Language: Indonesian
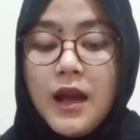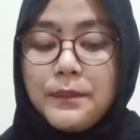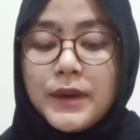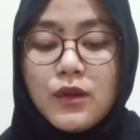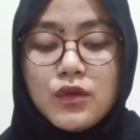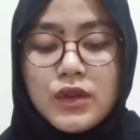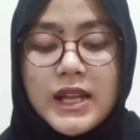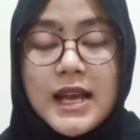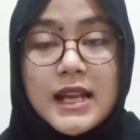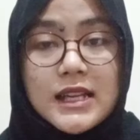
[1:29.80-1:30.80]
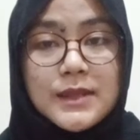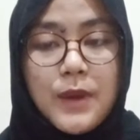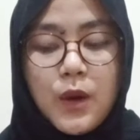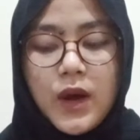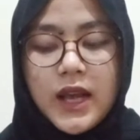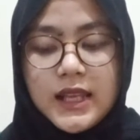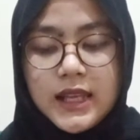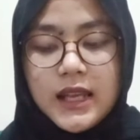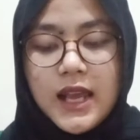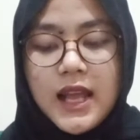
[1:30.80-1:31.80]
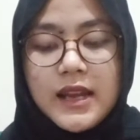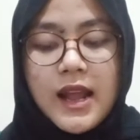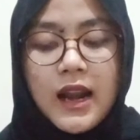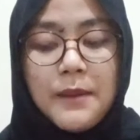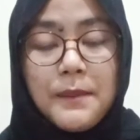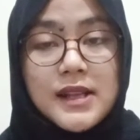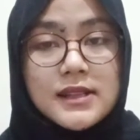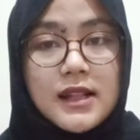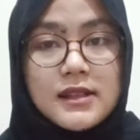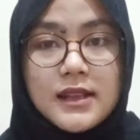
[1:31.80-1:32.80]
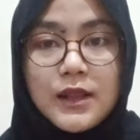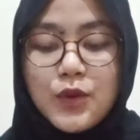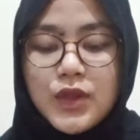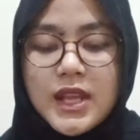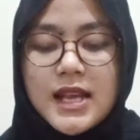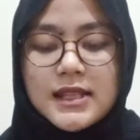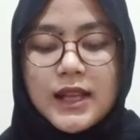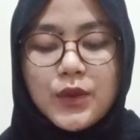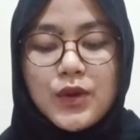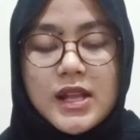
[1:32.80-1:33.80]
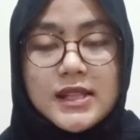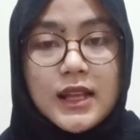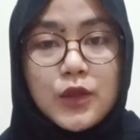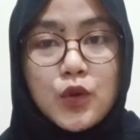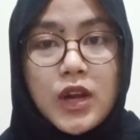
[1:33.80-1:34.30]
Perlu digarisbawahi dalam pasal 131 dan 163